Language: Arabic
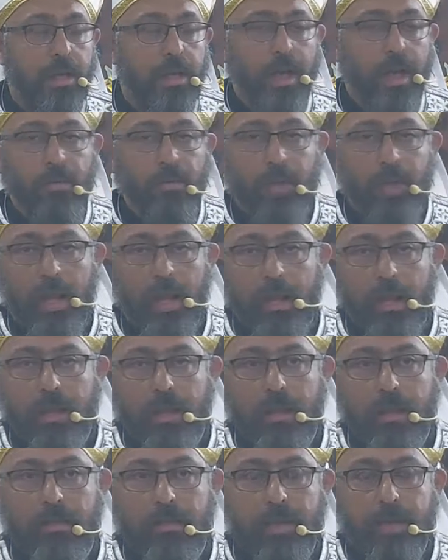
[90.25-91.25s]
اول
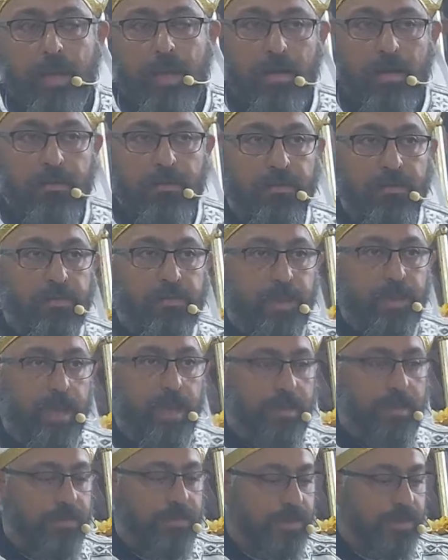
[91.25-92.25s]
حاجه بيعرفوه
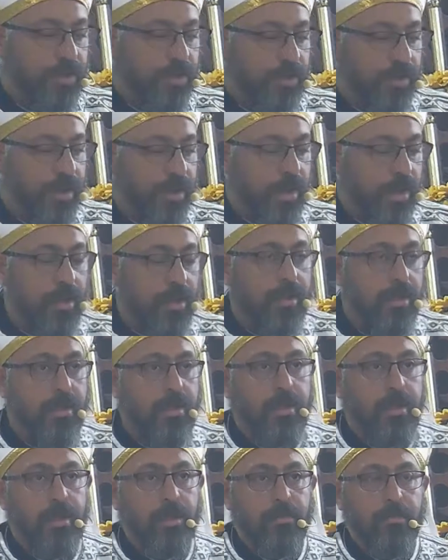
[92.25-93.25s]
بيها في الشركه
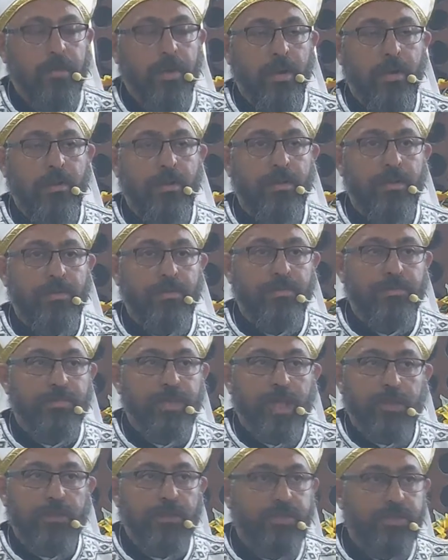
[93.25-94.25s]
الباي لو
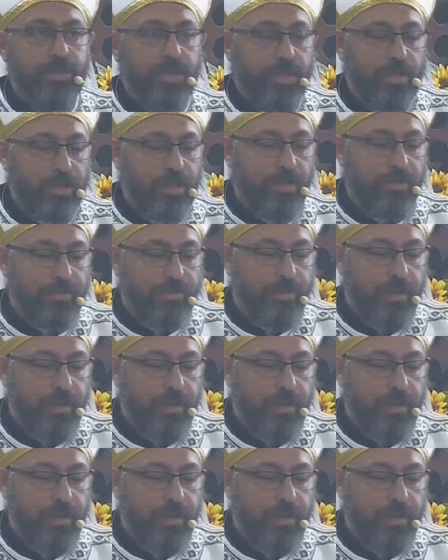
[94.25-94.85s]
بتاعت الشركه